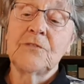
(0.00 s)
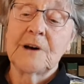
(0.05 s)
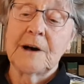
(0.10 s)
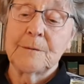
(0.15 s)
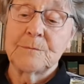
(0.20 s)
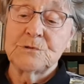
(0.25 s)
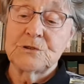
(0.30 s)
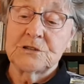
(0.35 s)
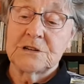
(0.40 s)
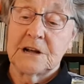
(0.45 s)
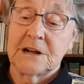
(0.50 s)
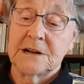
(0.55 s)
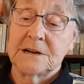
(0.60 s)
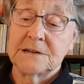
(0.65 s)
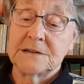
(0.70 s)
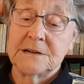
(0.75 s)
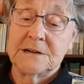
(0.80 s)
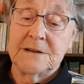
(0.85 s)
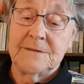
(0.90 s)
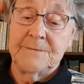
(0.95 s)
Abstand.
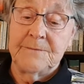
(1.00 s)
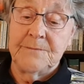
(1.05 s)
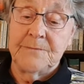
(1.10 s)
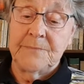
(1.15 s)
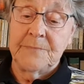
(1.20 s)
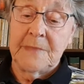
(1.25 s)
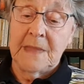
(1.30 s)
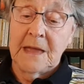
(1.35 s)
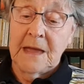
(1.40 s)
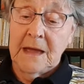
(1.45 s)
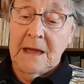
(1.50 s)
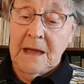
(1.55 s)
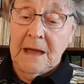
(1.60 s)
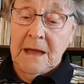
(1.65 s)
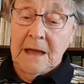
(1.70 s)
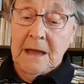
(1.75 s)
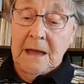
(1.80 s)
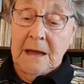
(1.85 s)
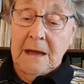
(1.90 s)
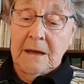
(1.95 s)

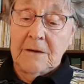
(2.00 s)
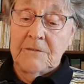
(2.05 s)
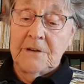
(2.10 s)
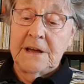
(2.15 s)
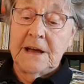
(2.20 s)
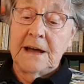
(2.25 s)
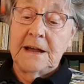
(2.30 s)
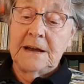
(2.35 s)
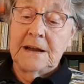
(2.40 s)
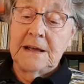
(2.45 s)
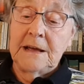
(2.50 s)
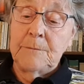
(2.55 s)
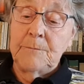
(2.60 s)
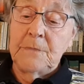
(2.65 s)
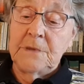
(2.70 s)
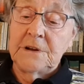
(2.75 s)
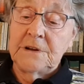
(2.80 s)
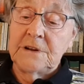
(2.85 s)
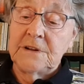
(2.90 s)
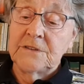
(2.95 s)
Wir erleben
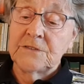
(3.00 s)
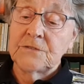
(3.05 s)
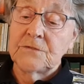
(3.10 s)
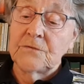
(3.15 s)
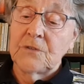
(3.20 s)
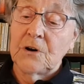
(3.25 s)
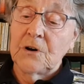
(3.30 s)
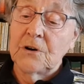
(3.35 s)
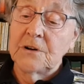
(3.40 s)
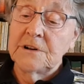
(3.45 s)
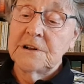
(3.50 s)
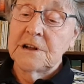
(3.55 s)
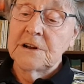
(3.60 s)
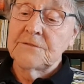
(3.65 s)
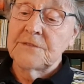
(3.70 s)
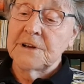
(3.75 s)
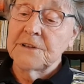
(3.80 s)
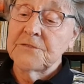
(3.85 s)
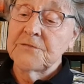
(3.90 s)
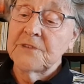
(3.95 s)
in diesen Wochen
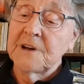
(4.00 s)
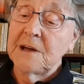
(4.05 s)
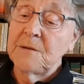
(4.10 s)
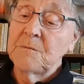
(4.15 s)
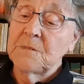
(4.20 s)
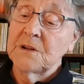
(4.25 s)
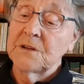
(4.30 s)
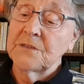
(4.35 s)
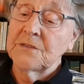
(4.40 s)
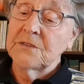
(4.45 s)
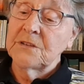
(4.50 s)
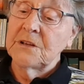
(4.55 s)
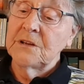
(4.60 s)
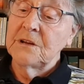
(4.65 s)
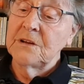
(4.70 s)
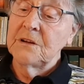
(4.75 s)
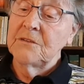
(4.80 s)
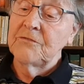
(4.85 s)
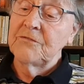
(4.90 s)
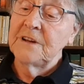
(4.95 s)
etwas Fremdes,
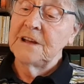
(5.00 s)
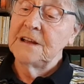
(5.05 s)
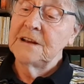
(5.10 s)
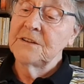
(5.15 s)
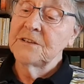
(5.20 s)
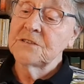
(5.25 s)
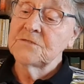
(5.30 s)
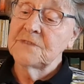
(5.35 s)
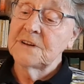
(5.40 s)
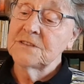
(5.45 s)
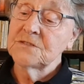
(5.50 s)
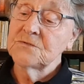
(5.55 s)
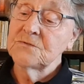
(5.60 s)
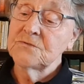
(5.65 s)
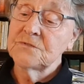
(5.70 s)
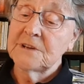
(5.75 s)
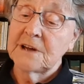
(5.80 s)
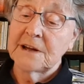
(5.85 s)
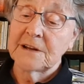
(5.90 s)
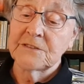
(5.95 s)
vieles, was
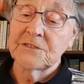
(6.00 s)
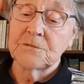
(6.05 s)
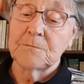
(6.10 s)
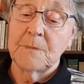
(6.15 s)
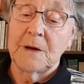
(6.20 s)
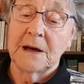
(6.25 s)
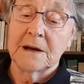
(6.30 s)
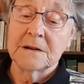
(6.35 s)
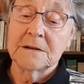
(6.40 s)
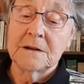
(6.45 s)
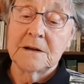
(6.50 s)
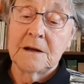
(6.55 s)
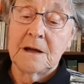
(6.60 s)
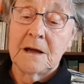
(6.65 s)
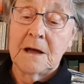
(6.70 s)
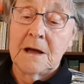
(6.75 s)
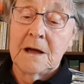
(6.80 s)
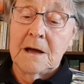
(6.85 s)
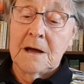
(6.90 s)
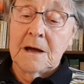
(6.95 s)
uns Angst macht,
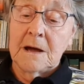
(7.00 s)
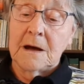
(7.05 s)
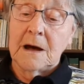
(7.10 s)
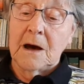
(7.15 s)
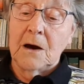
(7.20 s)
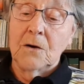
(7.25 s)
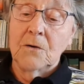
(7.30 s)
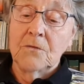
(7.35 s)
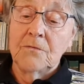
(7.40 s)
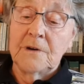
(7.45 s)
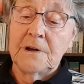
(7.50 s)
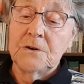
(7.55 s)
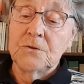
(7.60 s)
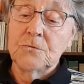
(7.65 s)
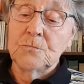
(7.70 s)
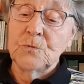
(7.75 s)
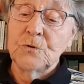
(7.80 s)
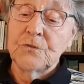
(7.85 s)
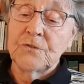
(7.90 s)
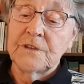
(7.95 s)
auch wenn
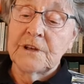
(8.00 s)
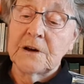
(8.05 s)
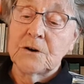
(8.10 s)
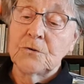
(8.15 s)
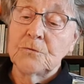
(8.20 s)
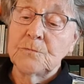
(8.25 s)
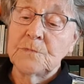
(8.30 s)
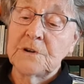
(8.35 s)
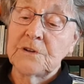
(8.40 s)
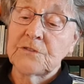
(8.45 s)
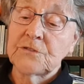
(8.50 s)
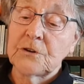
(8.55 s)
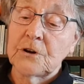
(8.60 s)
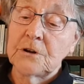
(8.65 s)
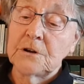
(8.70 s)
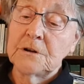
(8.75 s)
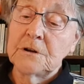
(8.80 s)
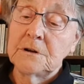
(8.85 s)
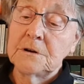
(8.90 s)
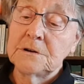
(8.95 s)
um uns herum die
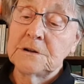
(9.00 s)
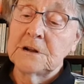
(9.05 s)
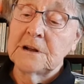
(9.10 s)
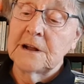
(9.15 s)
Sonne die